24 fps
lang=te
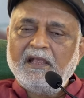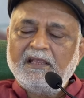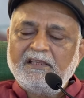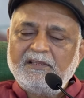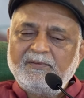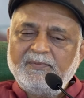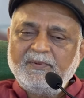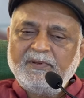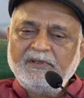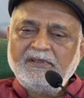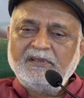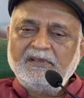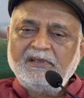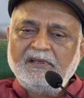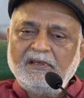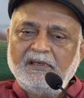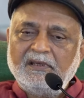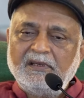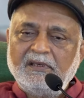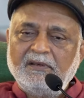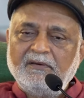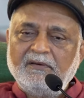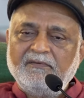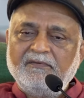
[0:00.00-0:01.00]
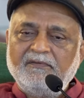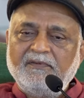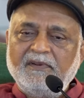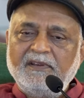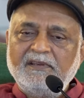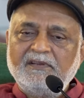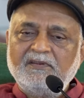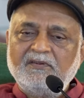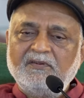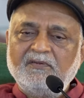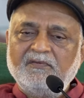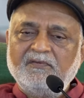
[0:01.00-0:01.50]
రిసెప్టర్ నుండి
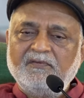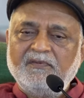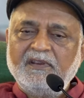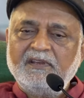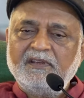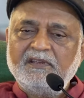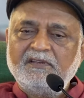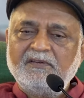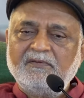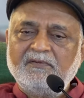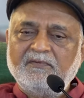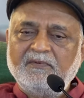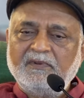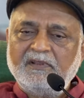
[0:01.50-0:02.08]
ప్రత్యేకించి